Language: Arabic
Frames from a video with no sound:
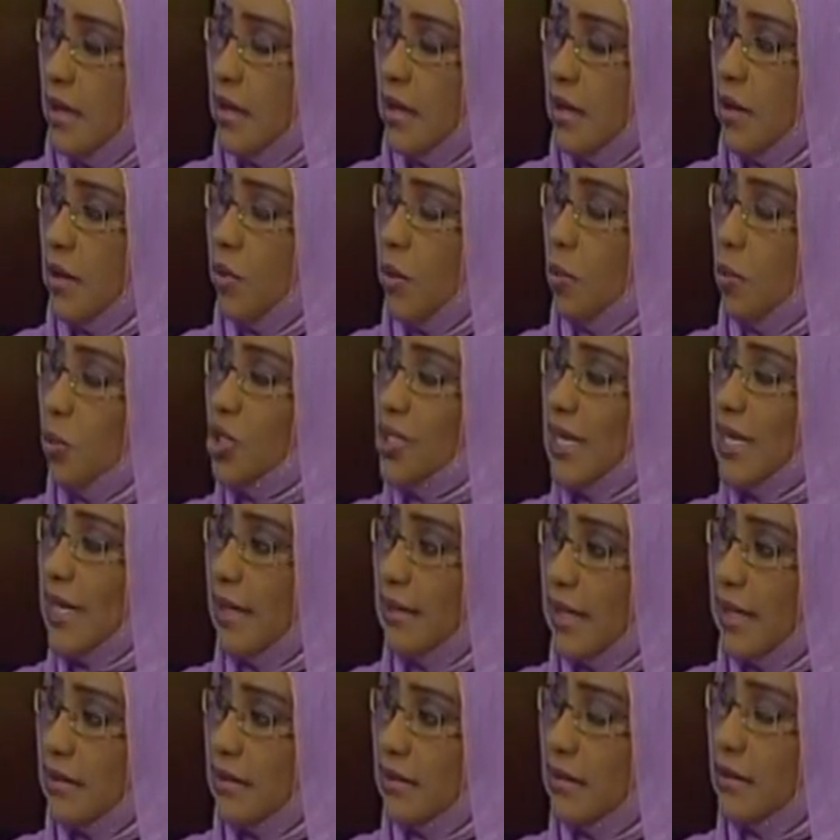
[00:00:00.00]
آه،
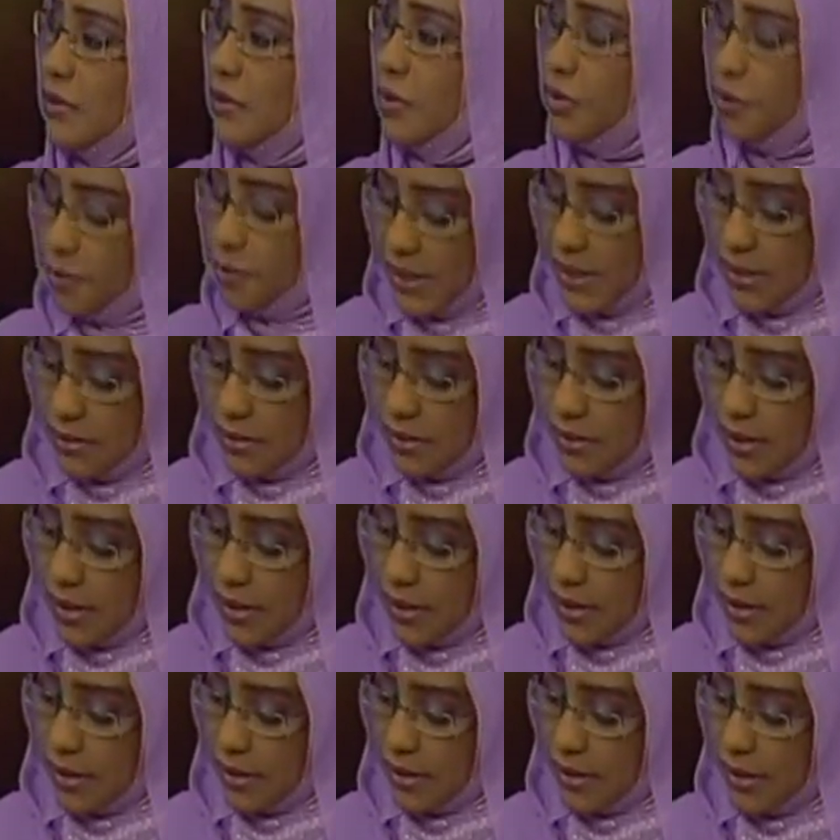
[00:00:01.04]
ومستندات تثبت
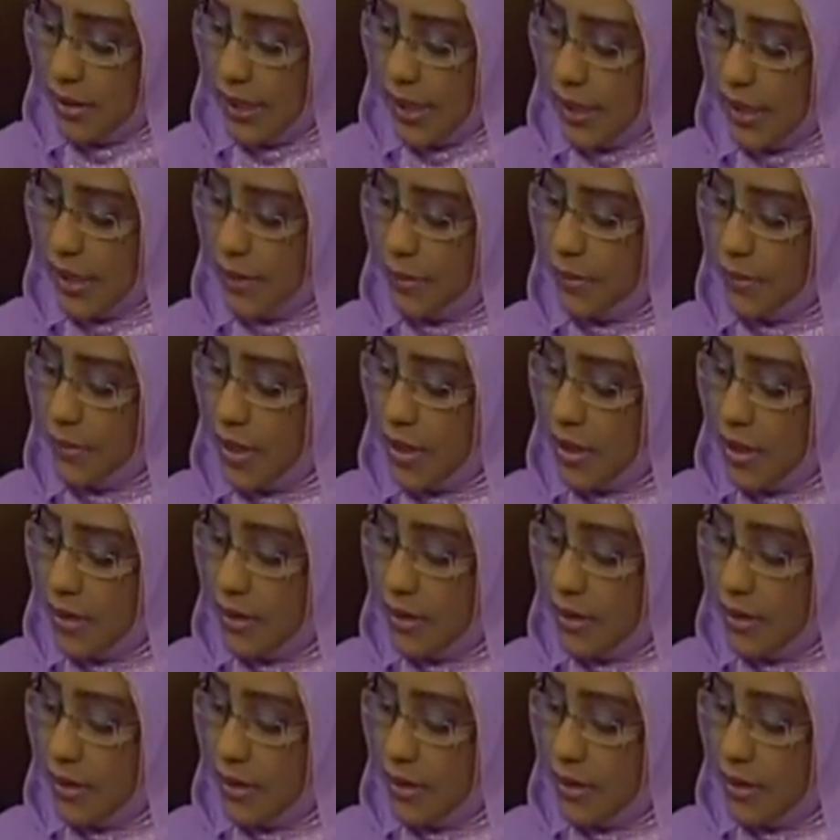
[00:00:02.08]
آه، يعني